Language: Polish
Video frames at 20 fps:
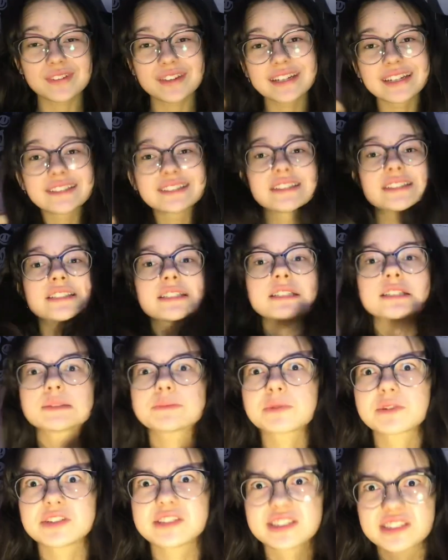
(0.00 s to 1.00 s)
W sensie
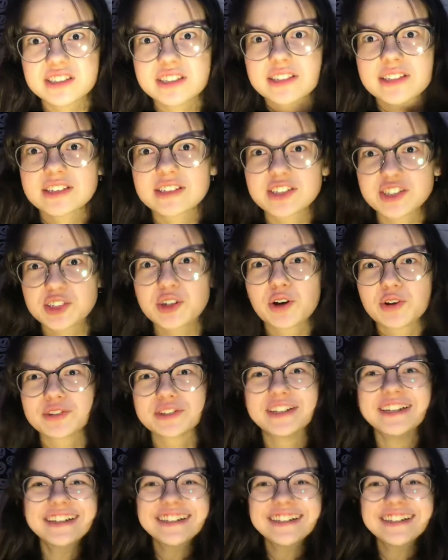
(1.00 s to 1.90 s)
spiąć, yy, ściąć.